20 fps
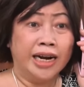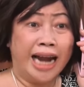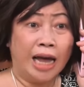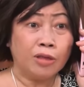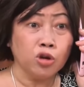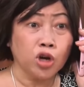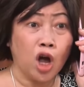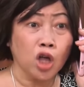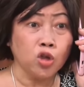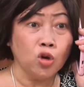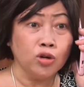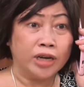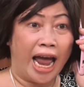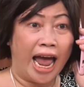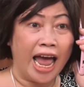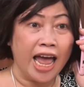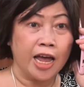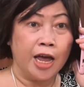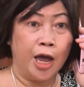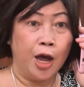chừng nào tôi có tôi
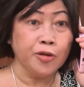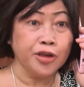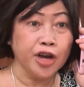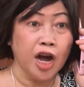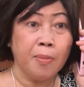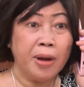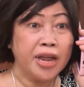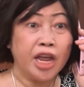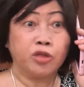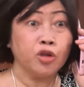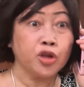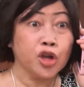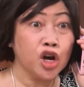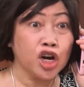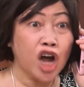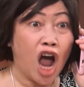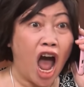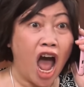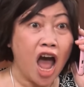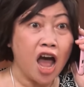trả hiểu chưa bây giờ tôi
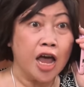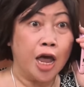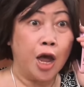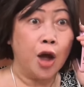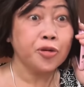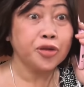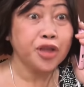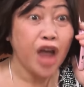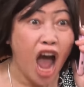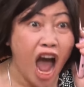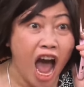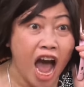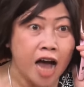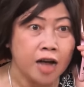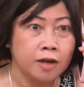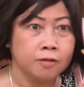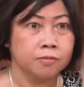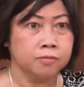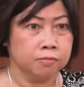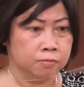chưa có hiểu
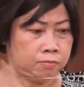chưa